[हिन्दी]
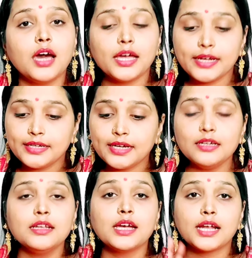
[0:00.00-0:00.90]
रिटर्न
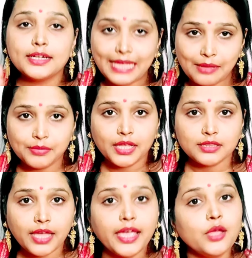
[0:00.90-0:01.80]
का टाइम
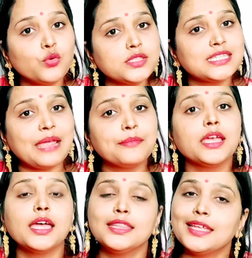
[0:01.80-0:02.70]
रहता है उस टाइम के
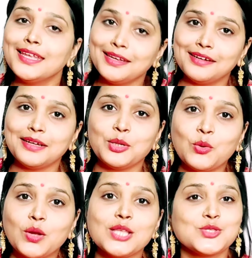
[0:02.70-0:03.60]
अंदर ही रिटर्न
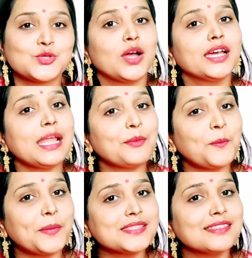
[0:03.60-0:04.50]
होगा सो अगर आपको
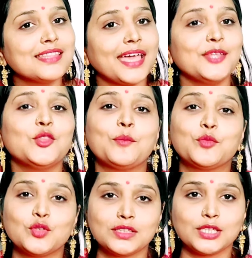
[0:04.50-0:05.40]
पसंद ना आए तो आप
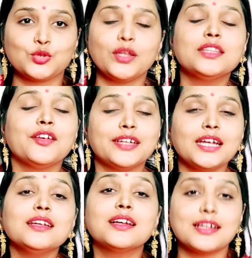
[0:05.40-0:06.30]
तुरंत के तुरंत
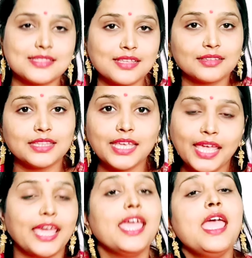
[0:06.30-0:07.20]
रिटर्न कर सकते
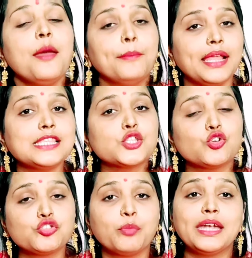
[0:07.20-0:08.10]
हैं प्लस
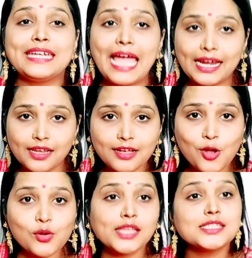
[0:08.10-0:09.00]
उस पर टैग लगा
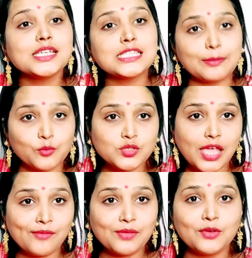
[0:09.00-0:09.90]
होना चाहिए सब कुछ
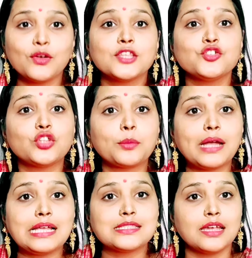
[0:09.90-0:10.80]
अवेलेबल होना चाहिए तो आपका
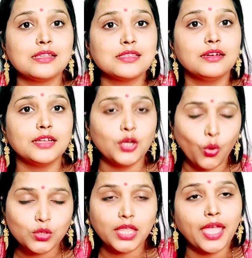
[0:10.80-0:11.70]
आसानी से रिटर्न
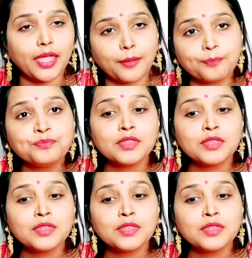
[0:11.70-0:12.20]
होता है